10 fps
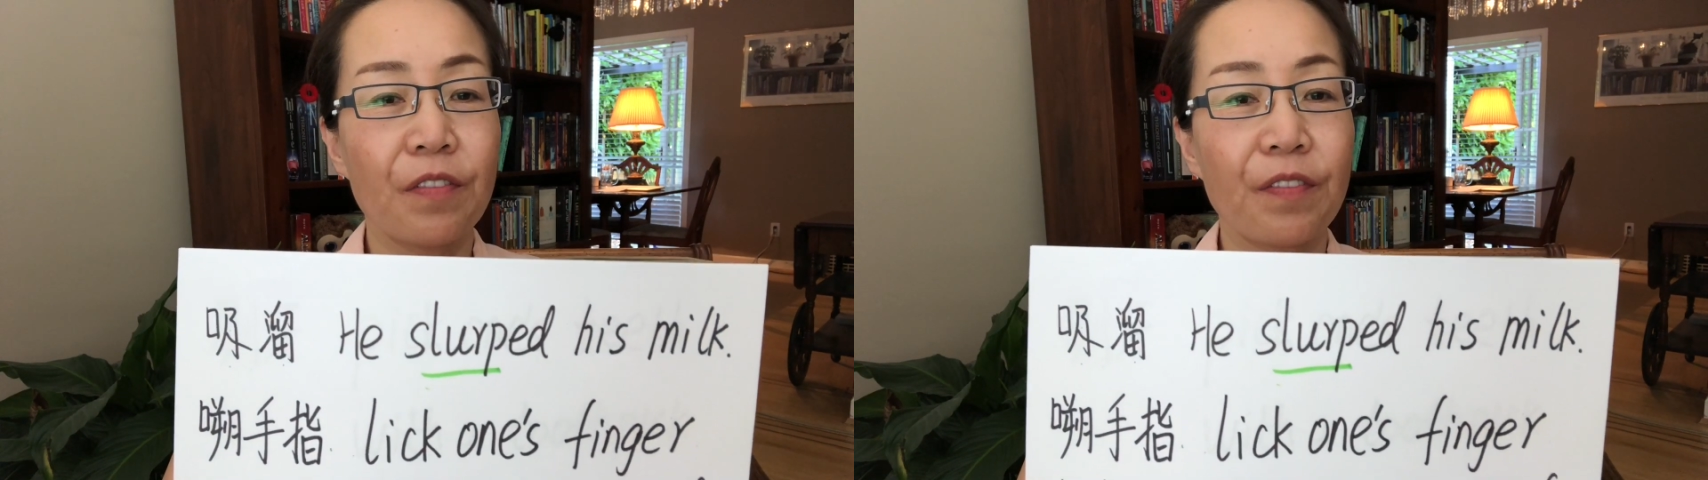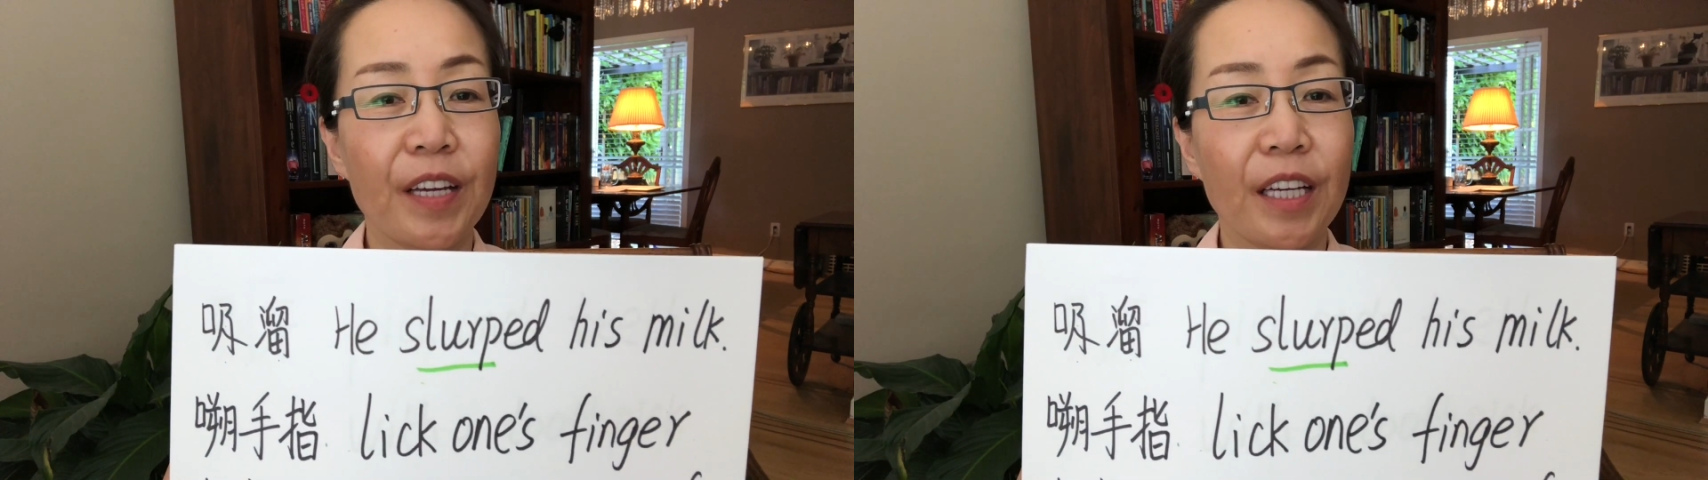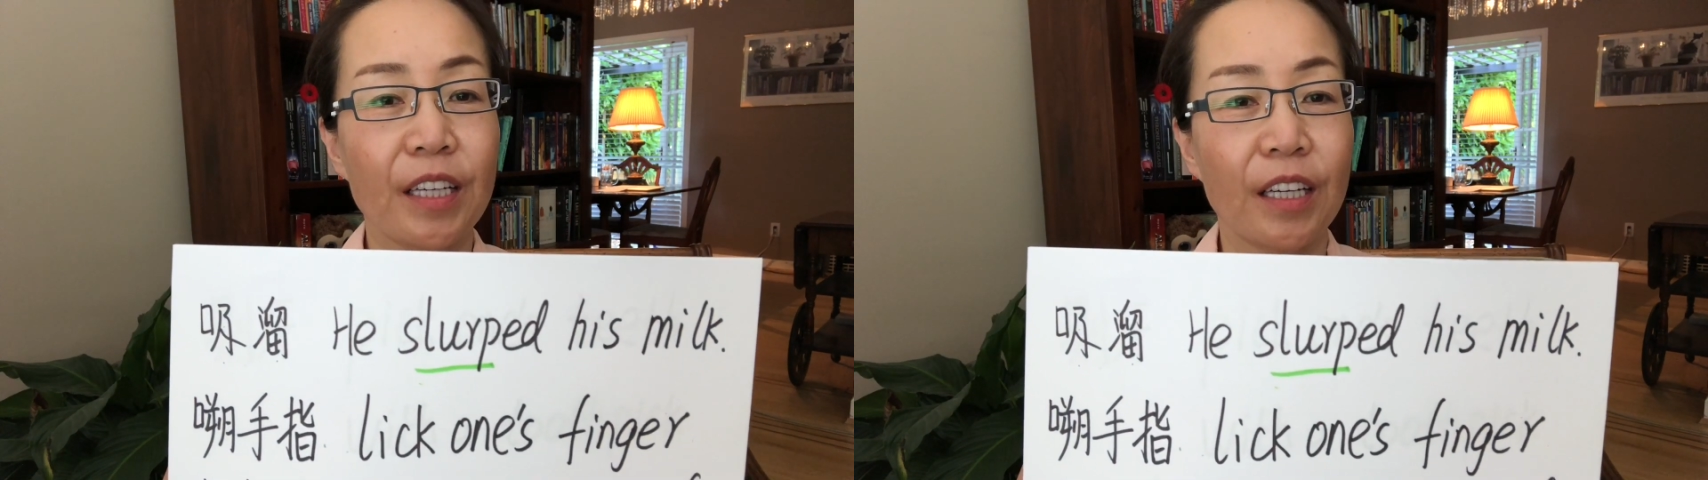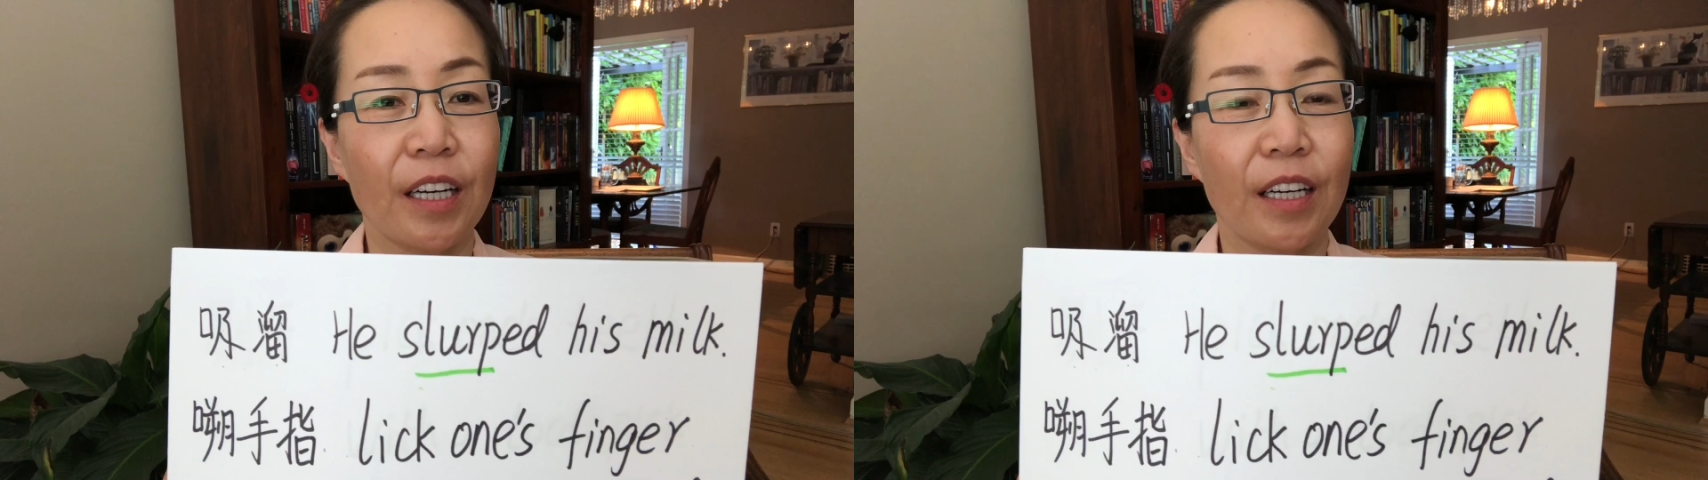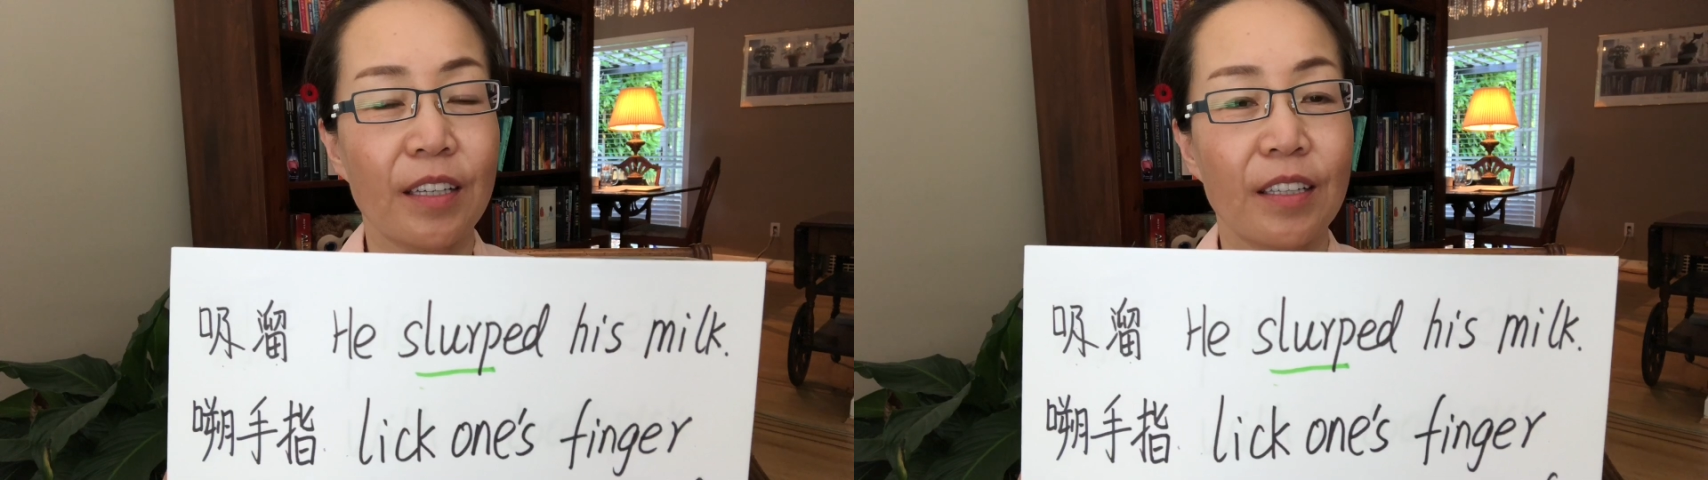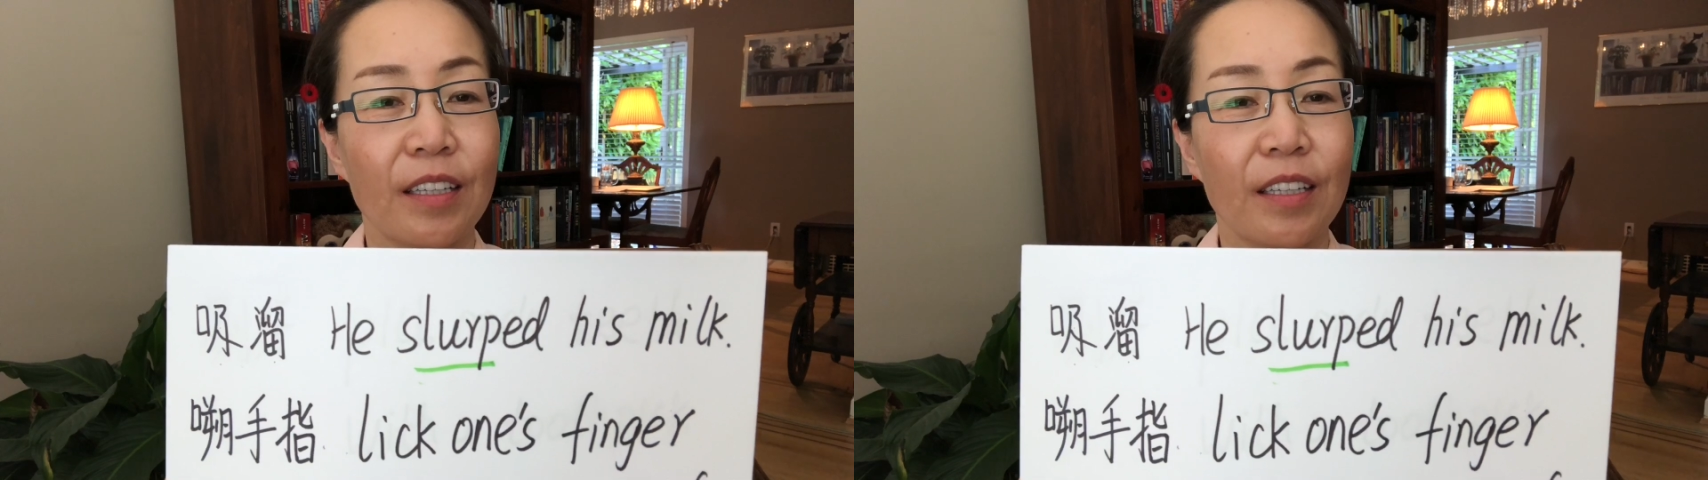finger。